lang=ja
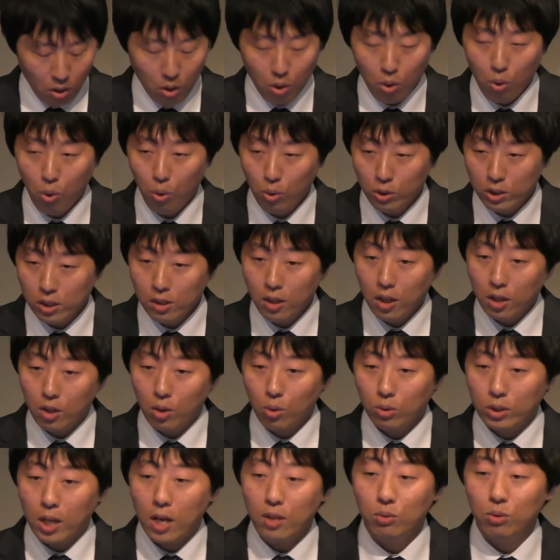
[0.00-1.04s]
法人営業
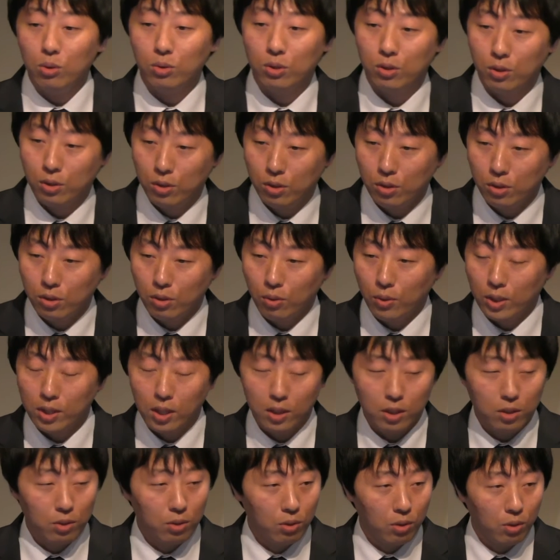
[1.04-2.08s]
を担当する
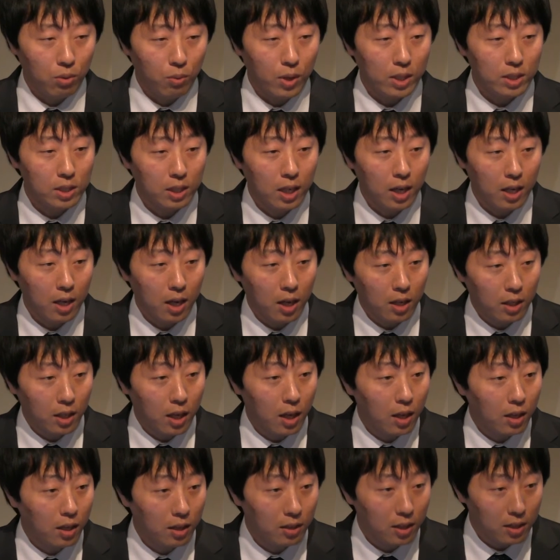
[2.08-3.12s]
私のわずかな
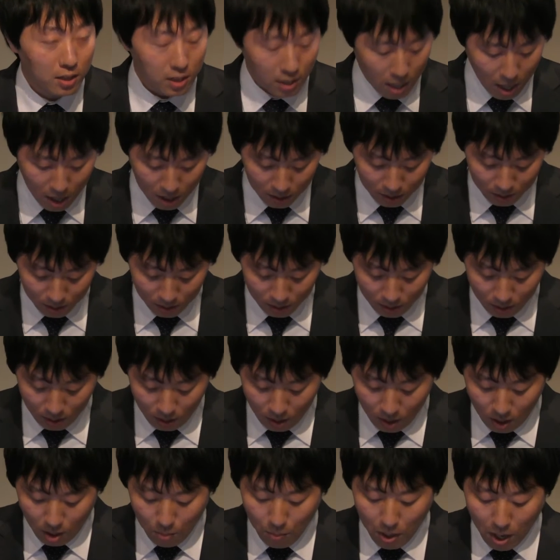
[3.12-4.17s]
経験ですが、
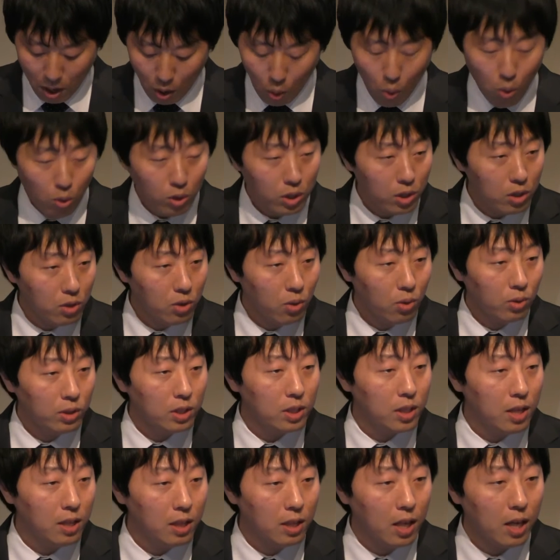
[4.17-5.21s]
今、大石の
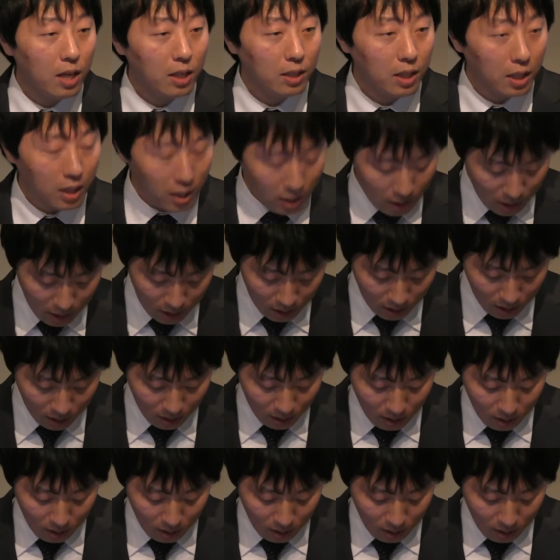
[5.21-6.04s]
全体的に、